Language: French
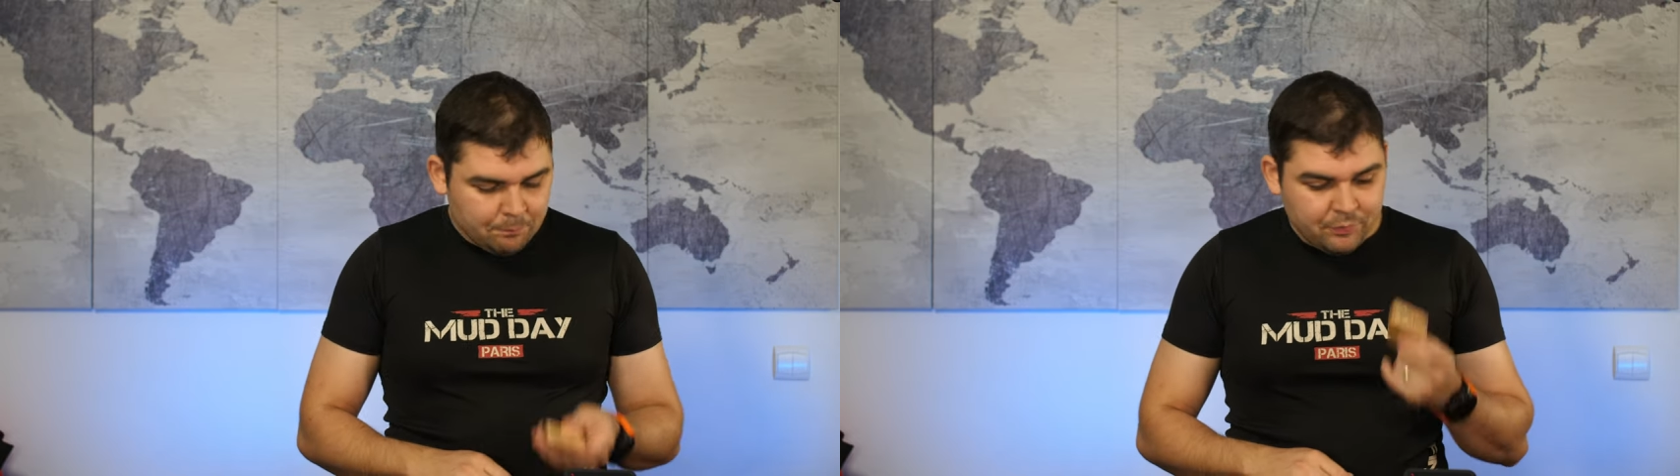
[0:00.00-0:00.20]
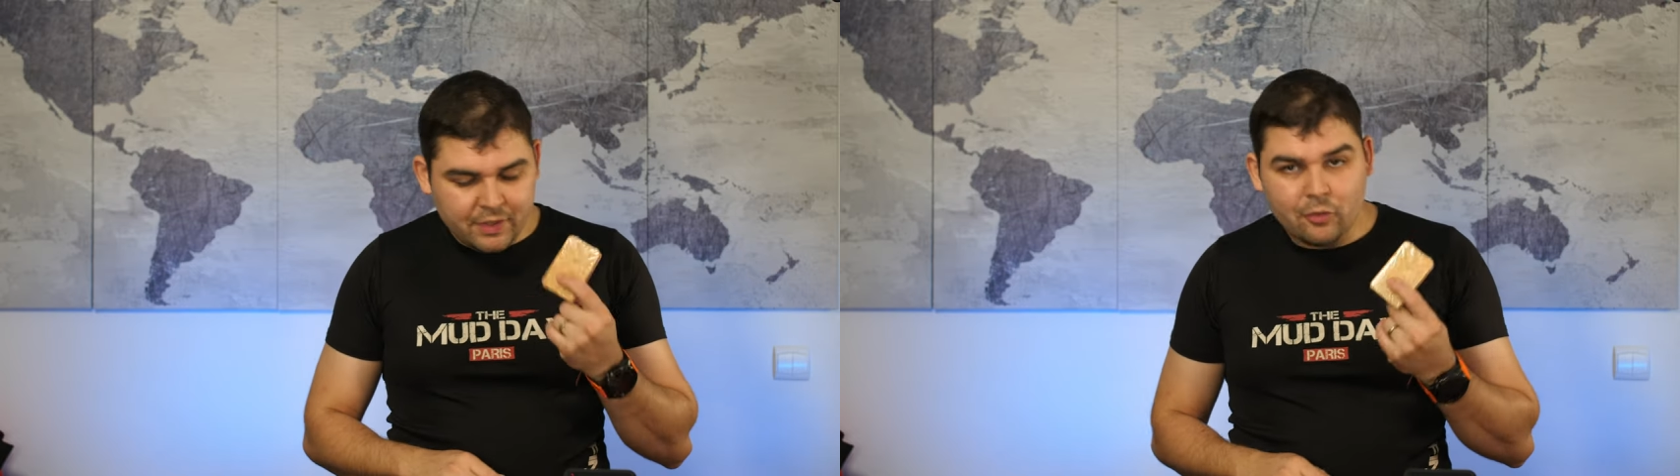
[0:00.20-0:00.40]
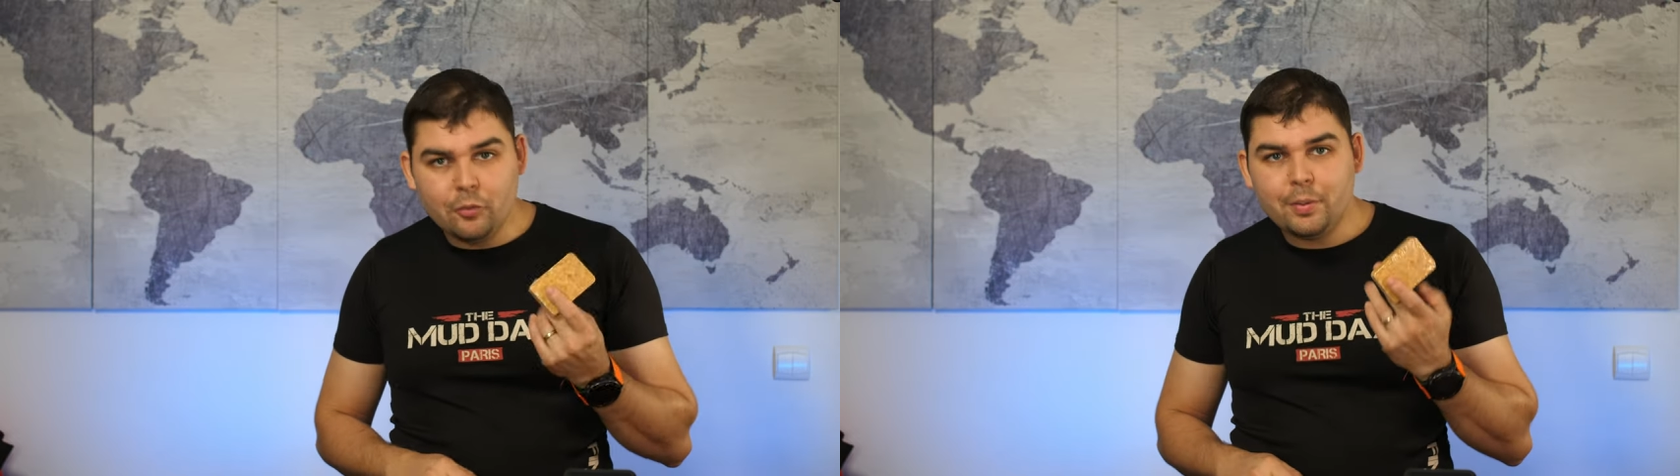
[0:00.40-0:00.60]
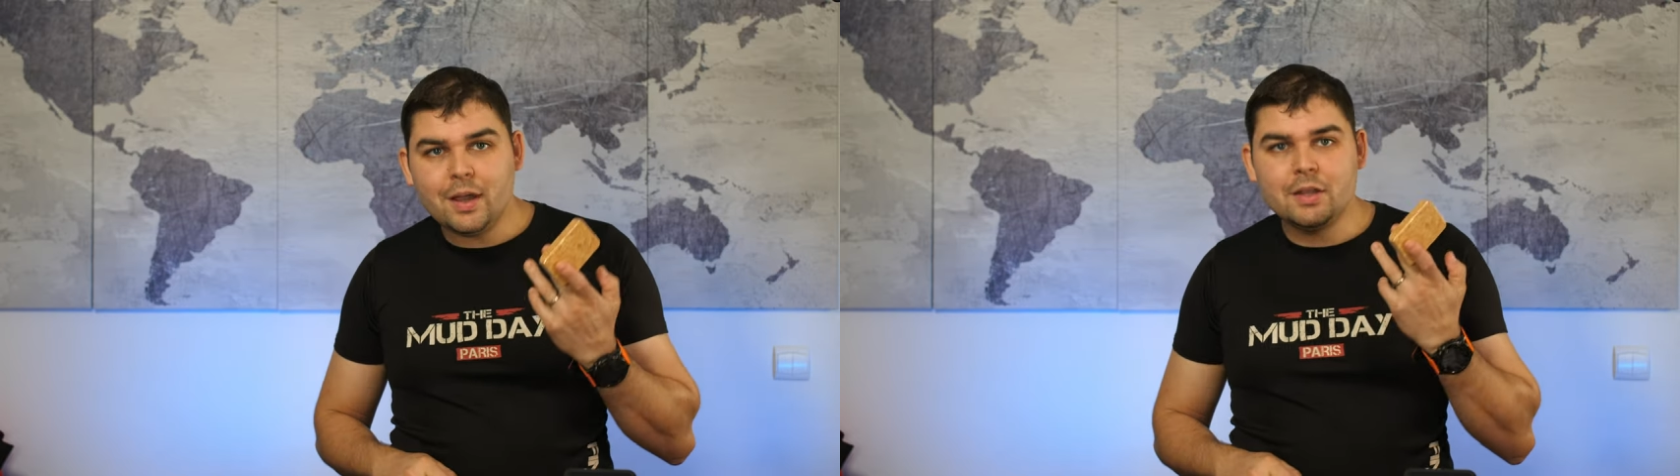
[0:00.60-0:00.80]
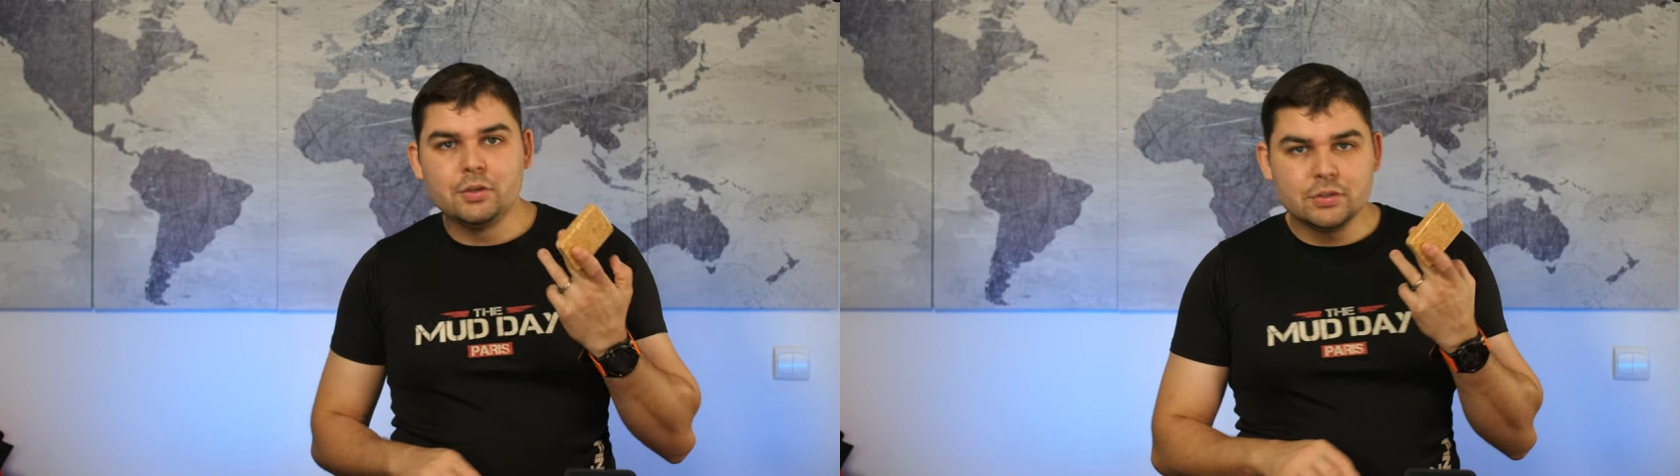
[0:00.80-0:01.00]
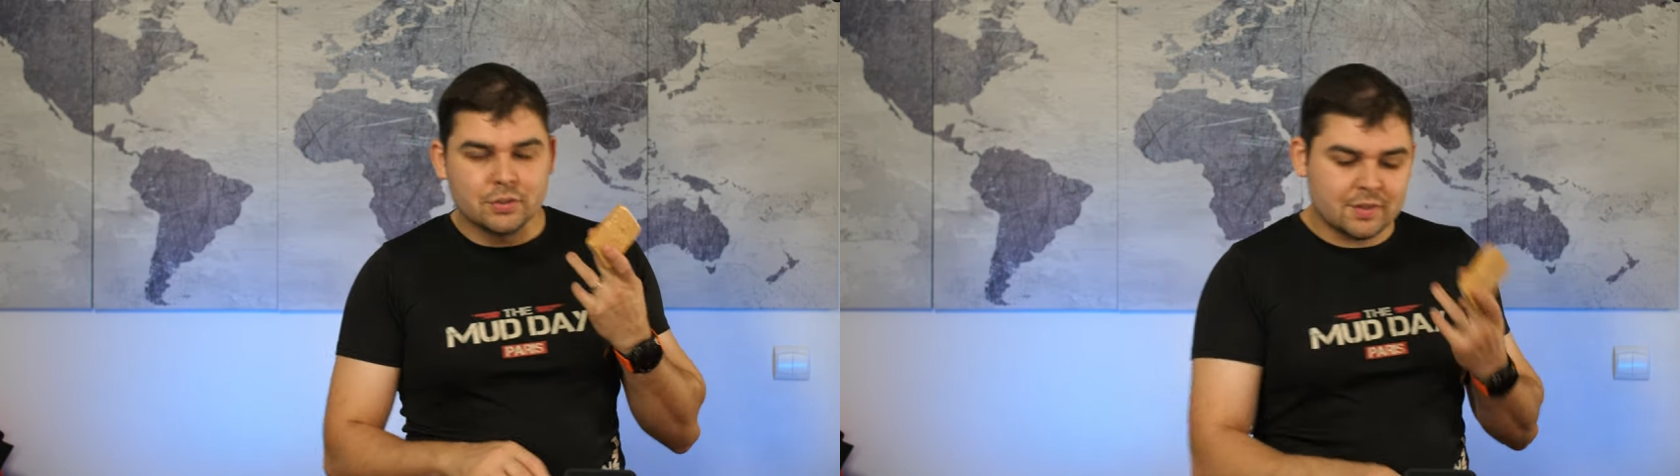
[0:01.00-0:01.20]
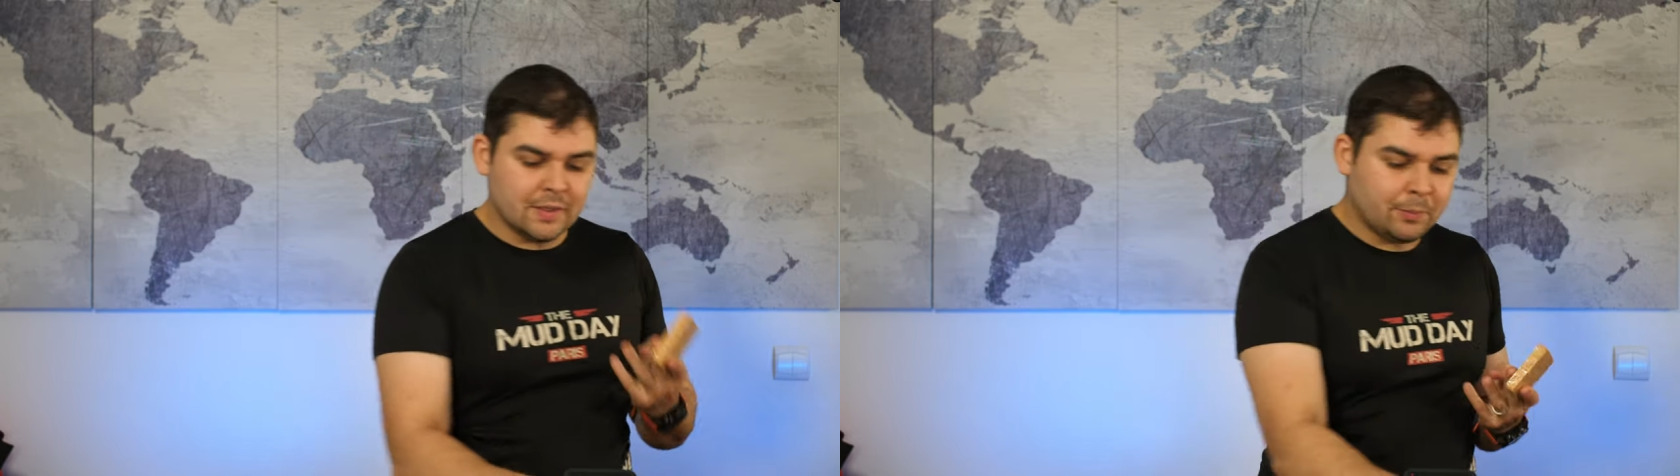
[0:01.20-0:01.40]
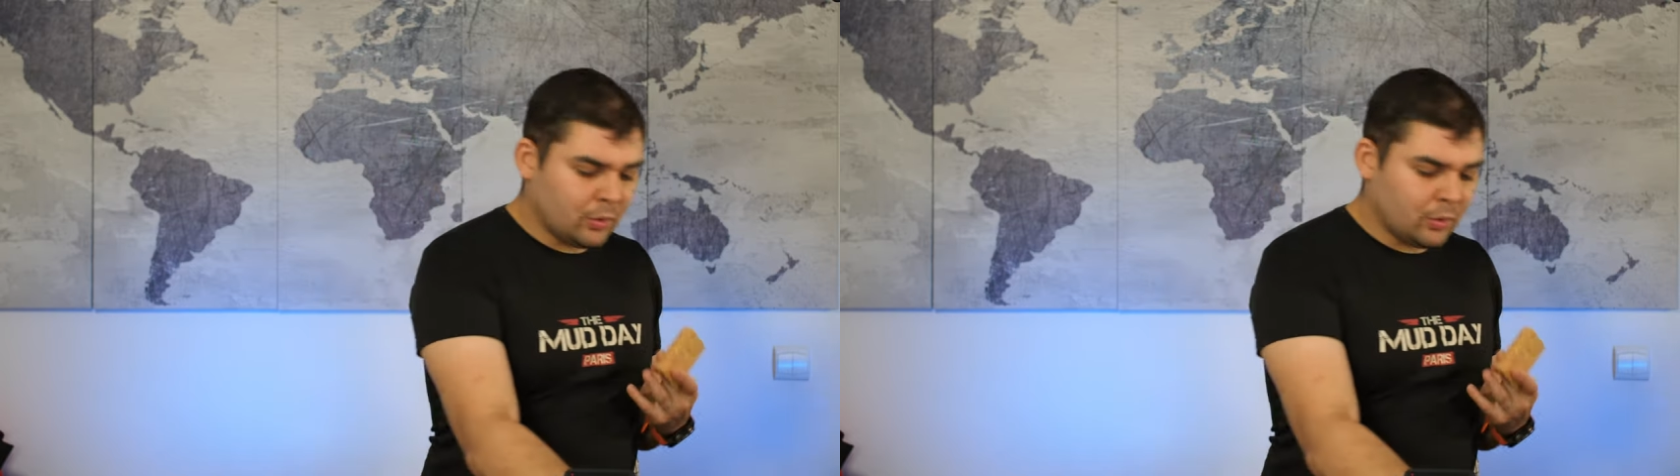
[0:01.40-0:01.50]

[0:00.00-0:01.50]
des repas de ce type,